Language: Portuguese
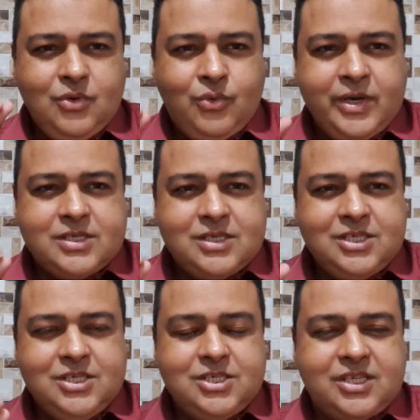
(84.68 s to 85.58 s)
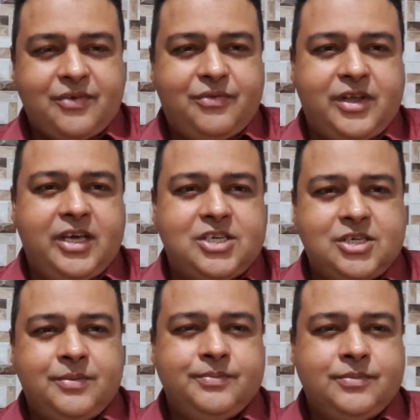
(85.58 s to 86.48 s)
com esse din-din na
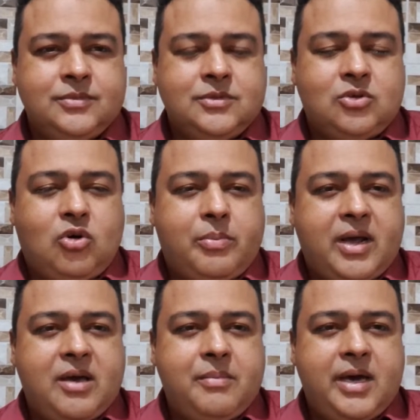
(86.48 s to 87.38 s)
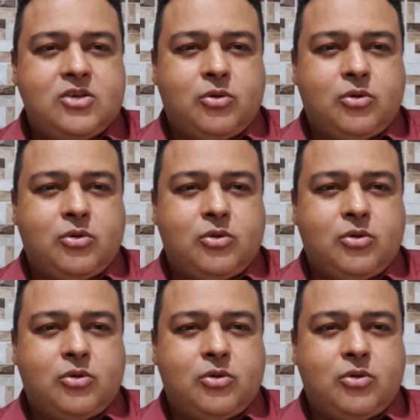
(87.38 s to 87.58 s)
frente comprar remédio,